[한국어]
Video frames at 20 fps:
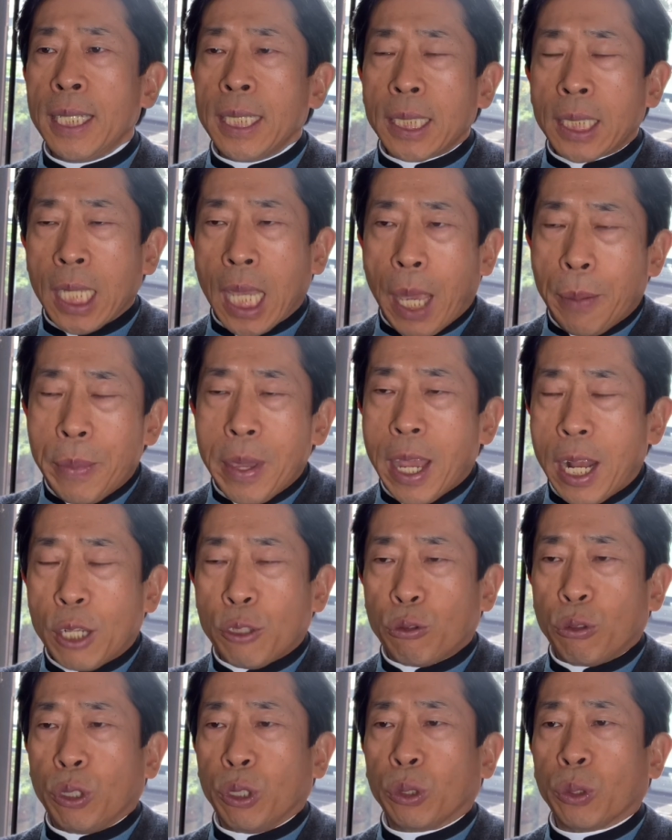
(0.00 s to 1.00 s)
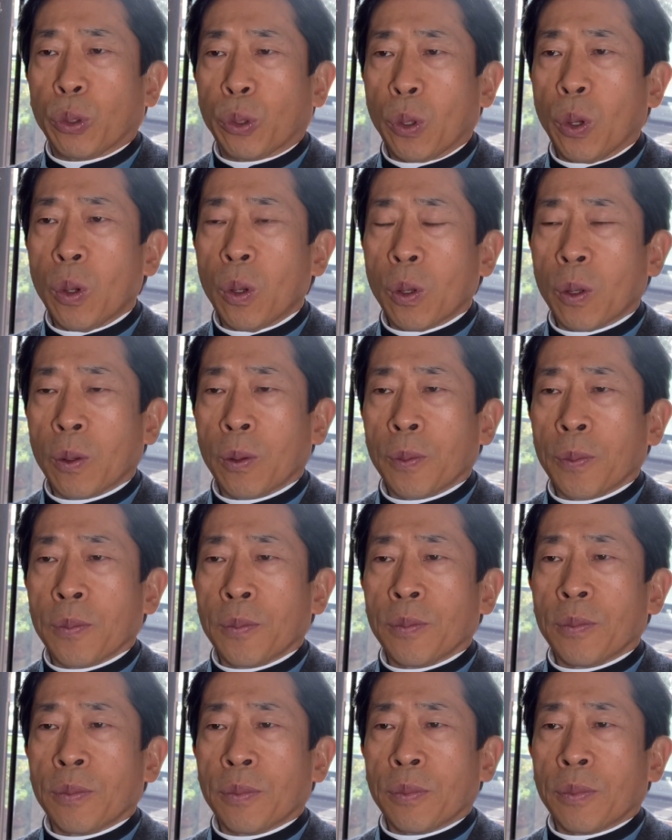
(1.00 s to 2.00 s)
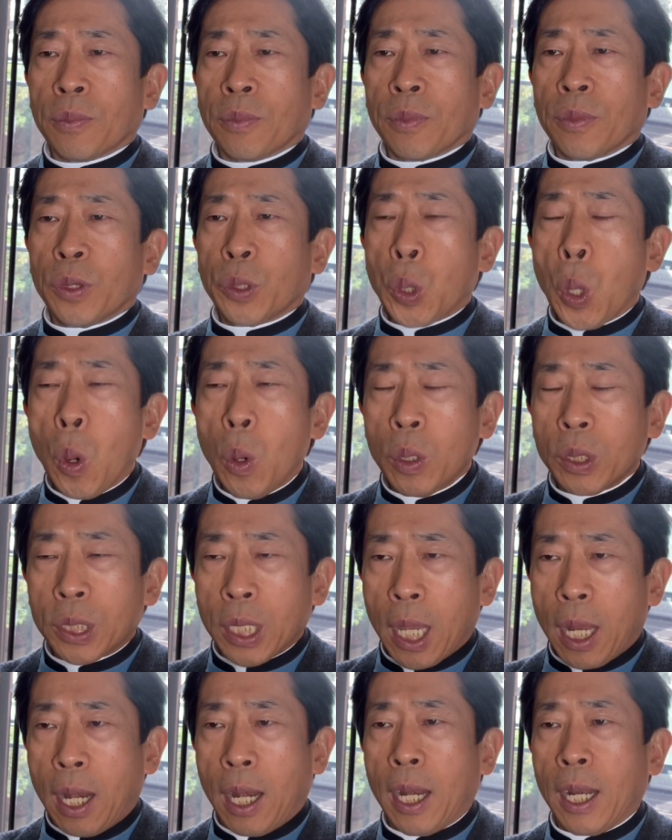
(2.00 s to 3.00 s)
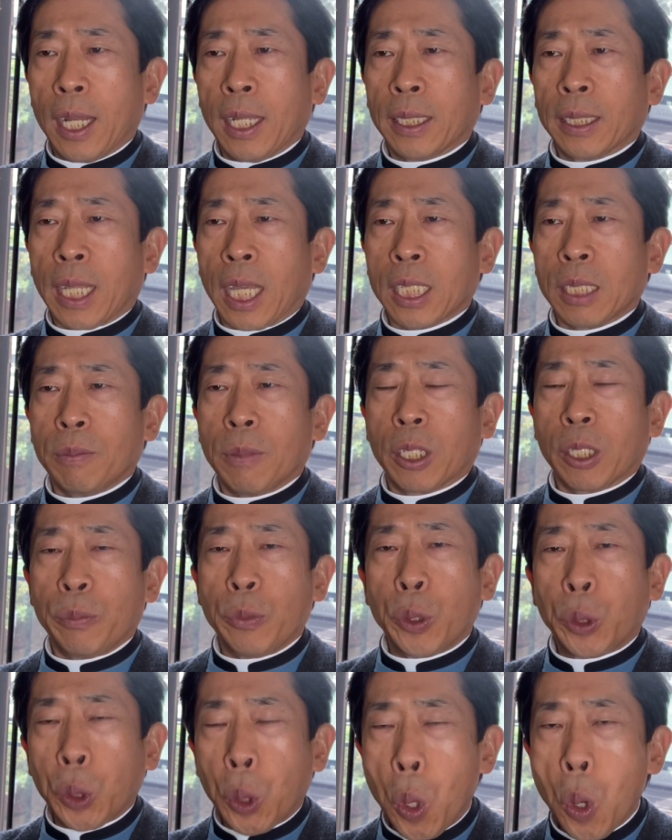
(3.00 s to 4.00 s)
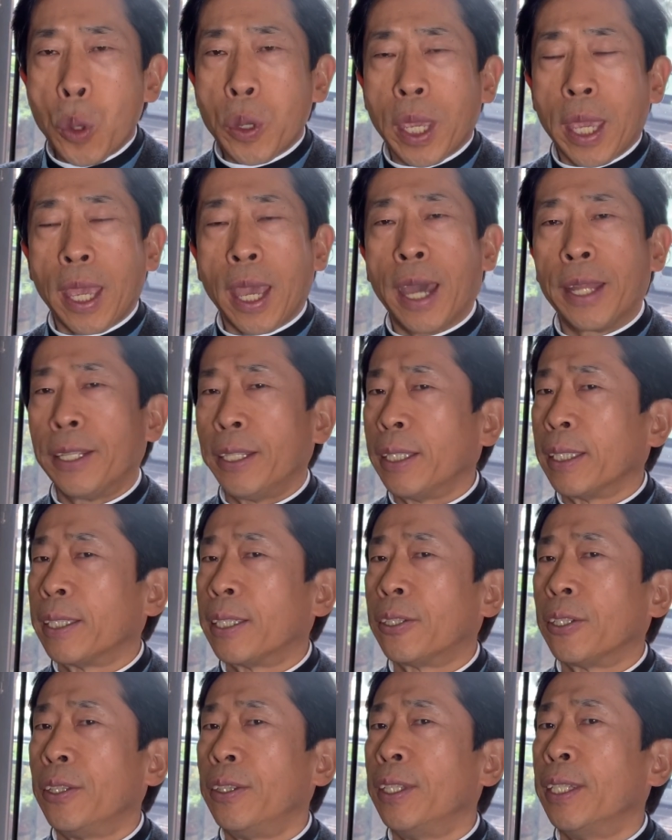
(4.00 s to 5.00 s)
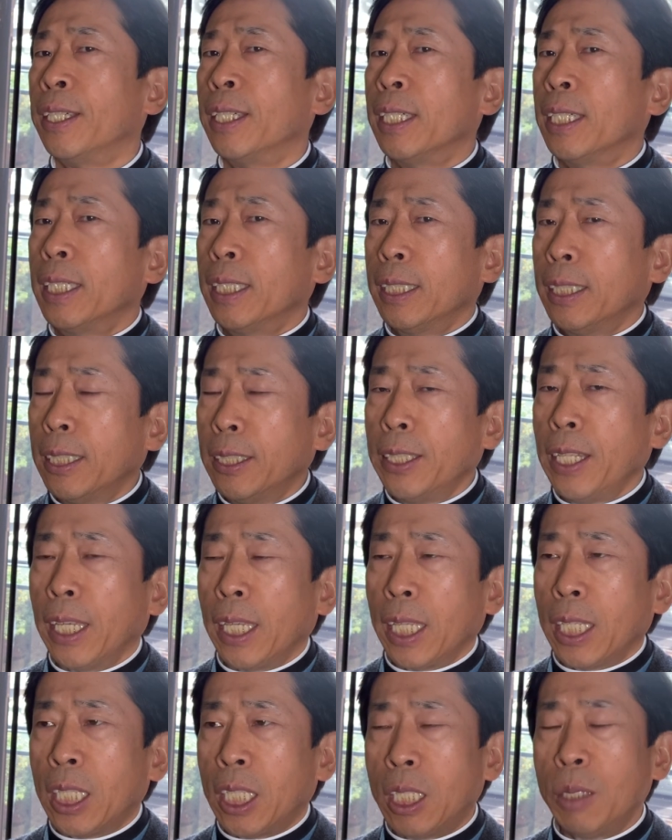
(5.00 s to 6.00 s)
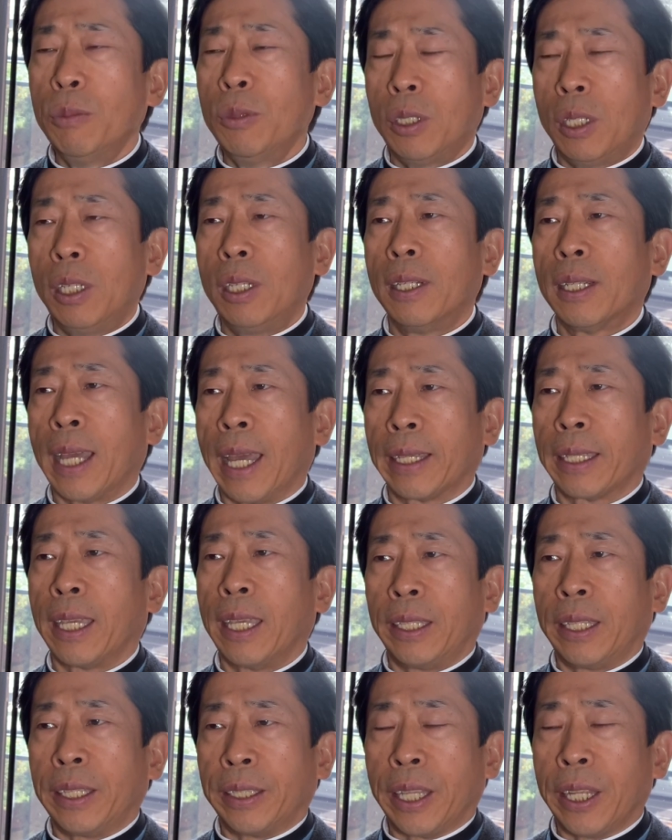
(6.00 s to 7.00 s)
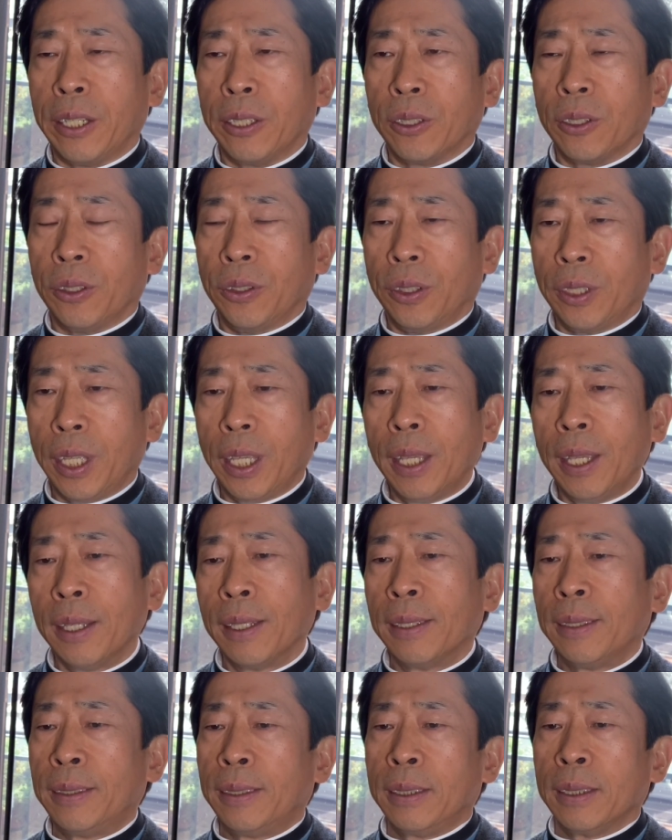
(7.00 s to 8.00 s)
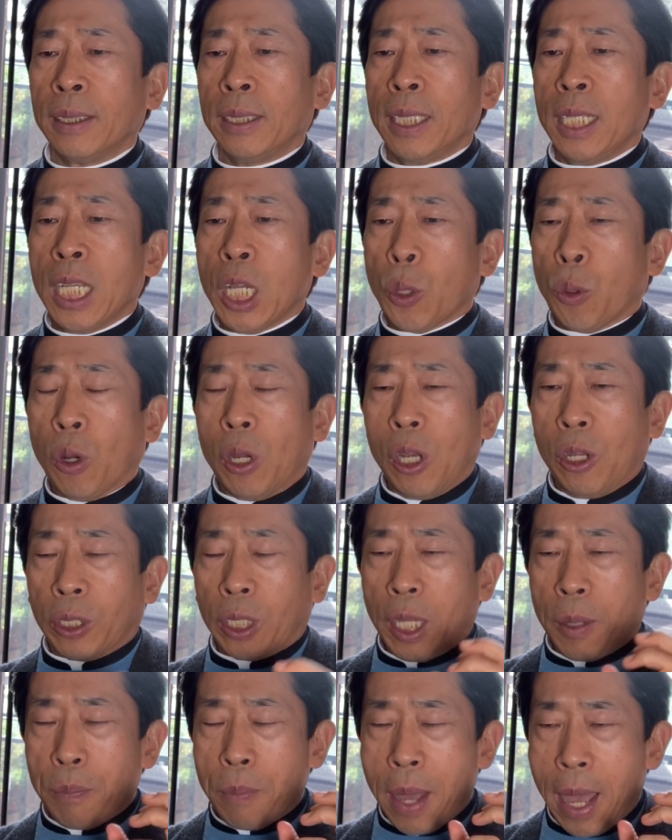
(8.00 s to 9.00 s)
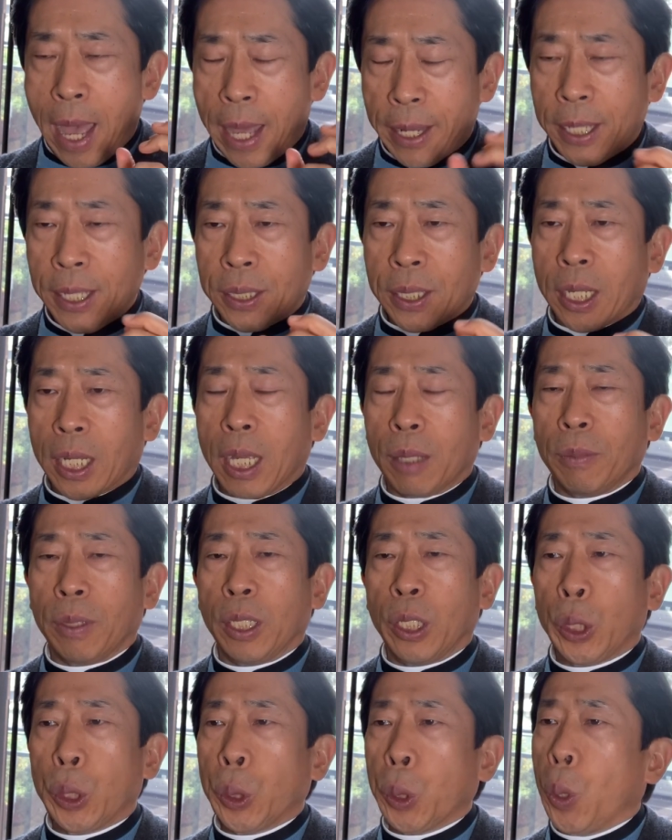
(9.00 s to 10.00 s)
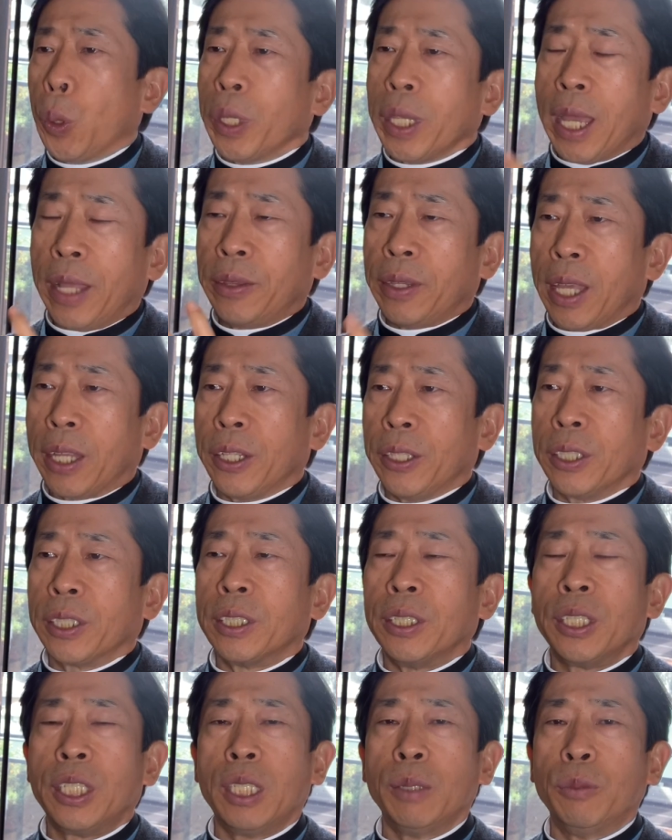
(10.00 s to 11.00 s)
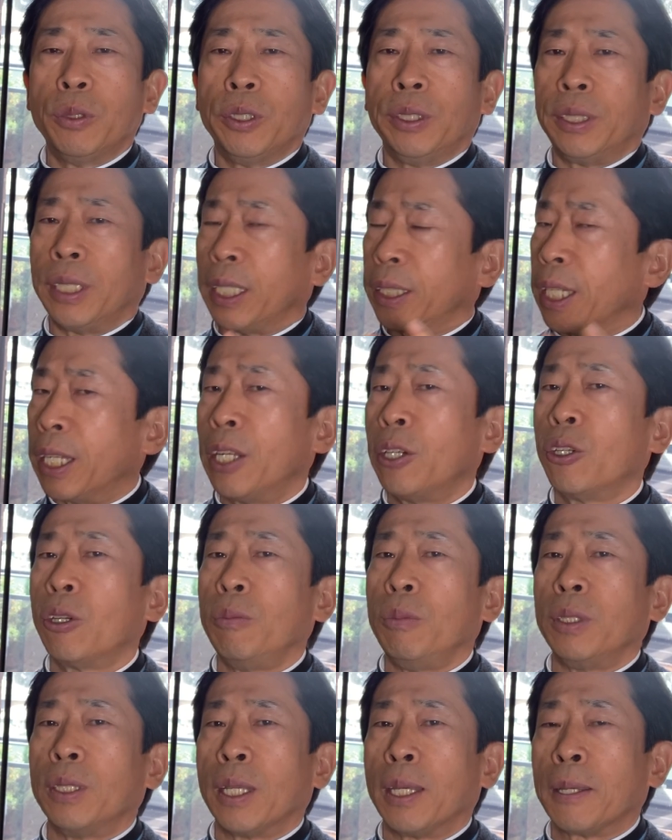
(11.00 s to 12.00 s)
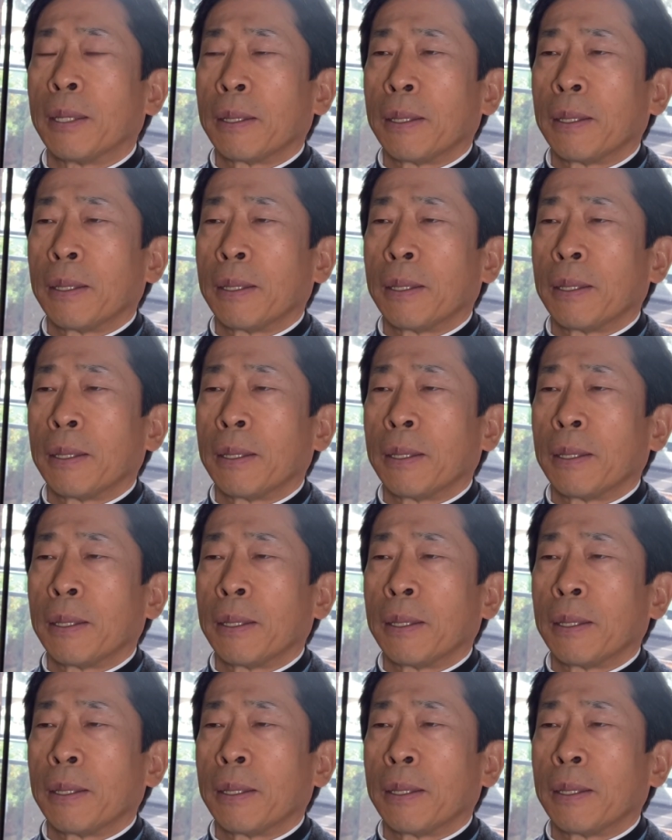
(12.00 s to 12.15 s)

참여할 수 있도록 통찰, 다시 말하면 통해하는 그런 은혜의 힘을 갖게 되는 건데 권력이 많은 사람이 통해한다는 그 힘은 대단한 겁니다.